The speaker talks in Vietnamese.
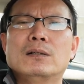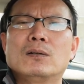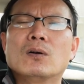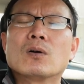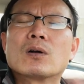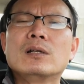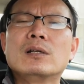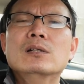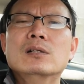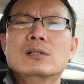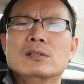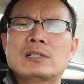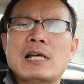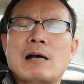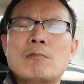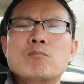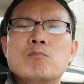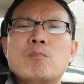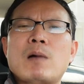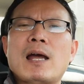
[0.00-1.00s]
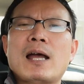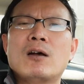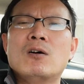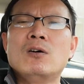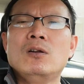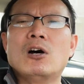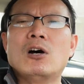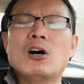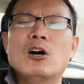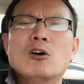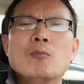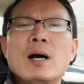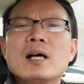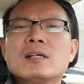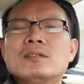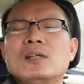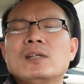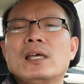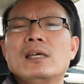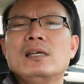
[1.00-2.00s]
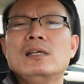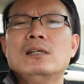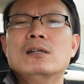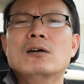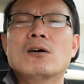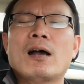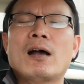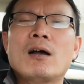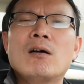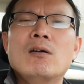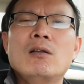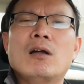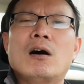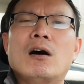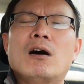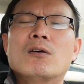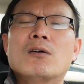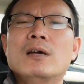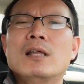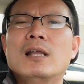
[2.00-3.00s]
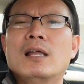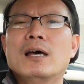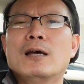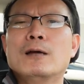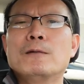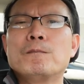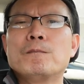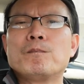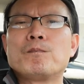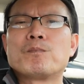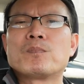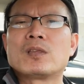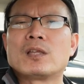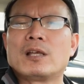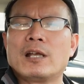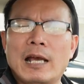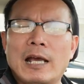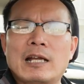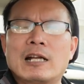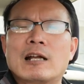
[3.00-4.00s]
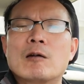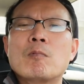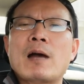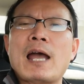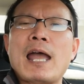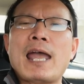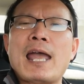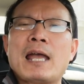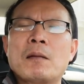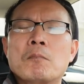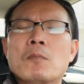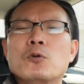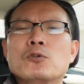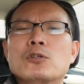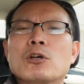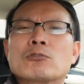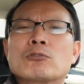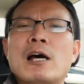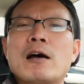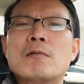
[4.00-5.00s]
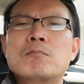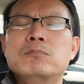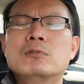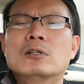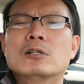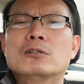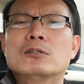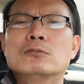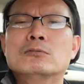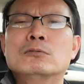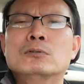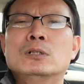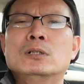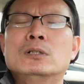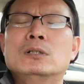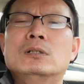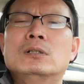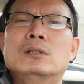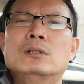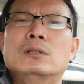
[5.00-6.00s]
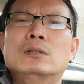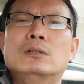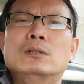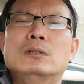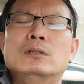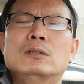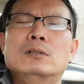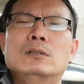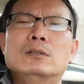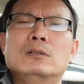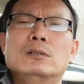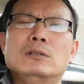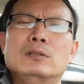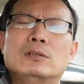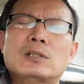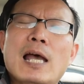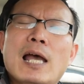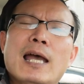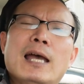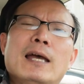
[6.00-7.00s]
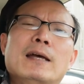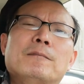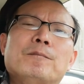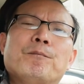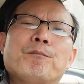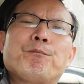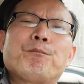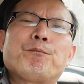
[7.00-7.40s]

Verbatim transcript: có cái đường sống ăn hối lộ bác sĩ đồ ăn hối lộ hay là ngành công an bộ giao thông rồi người ta